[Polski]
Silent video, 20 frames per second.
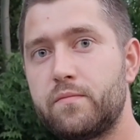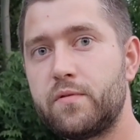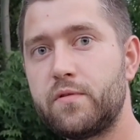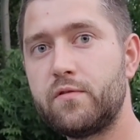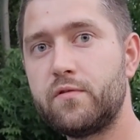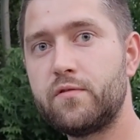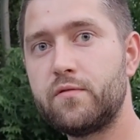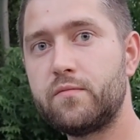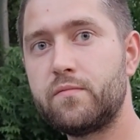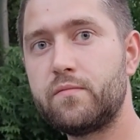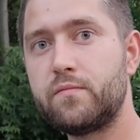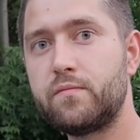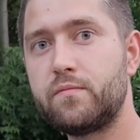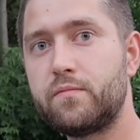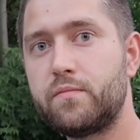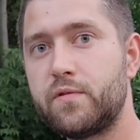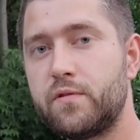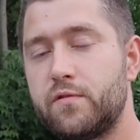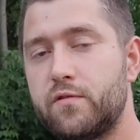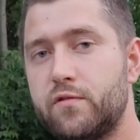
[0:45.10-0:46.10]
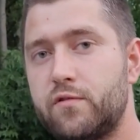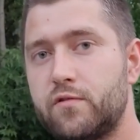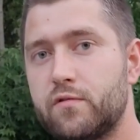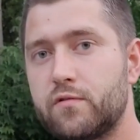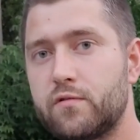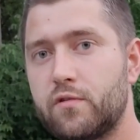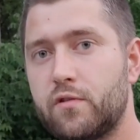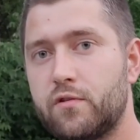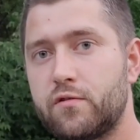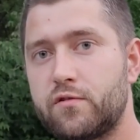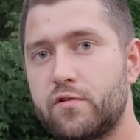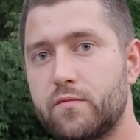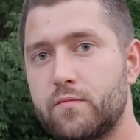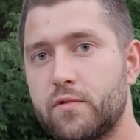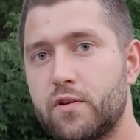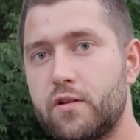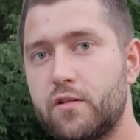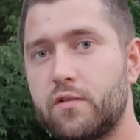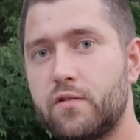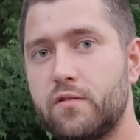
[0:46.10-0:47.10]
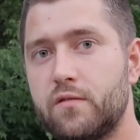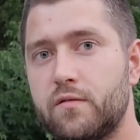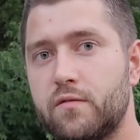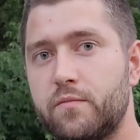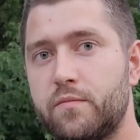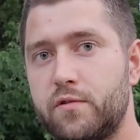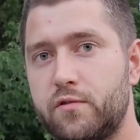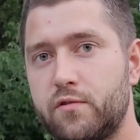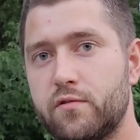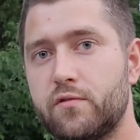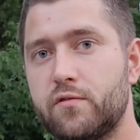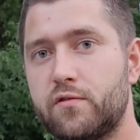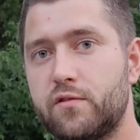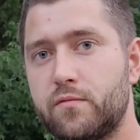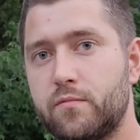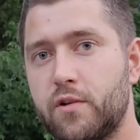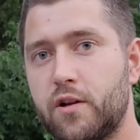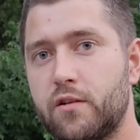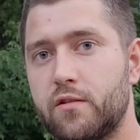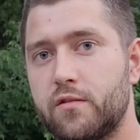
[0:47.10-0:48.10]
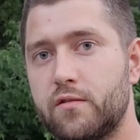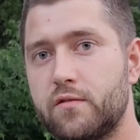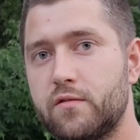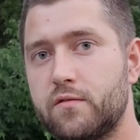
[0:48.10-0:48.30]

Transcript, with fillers: prawie 60 lat. 58, tak? 58 lat.